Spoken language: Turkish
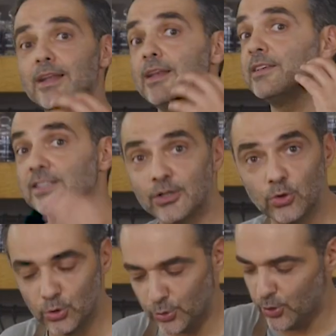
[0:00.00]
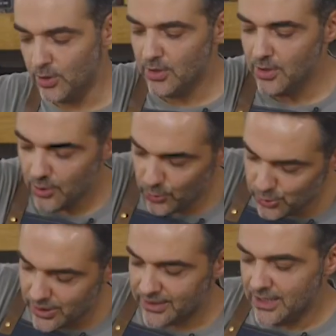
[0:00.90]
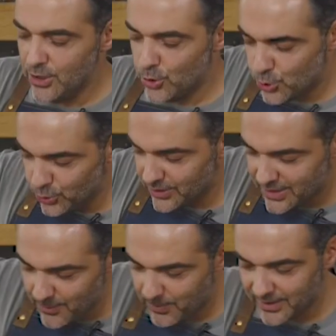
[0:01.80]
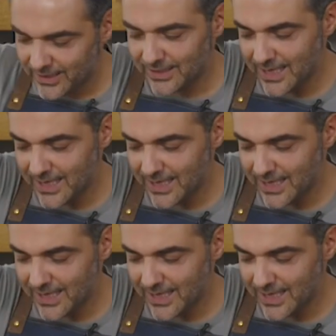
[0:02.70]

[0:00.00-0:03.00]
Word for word: lezzetli oluyor. O yüzden şunları yaparken